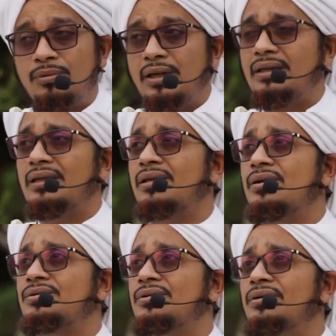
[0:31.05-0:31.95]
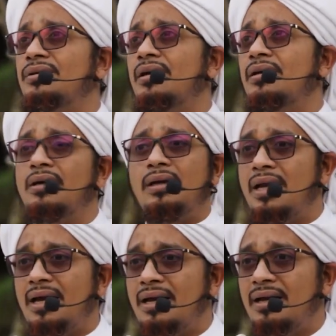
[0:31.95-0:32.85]
Kemudian kata Rasulullah,
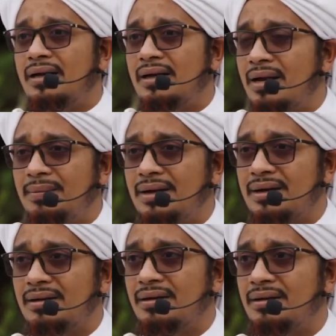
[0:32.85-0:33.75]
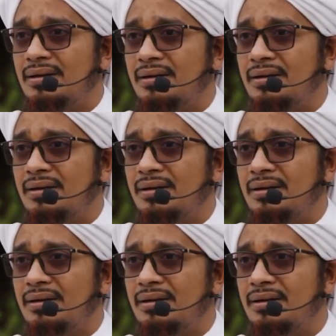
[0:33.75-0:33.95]
gelap, nggak marah.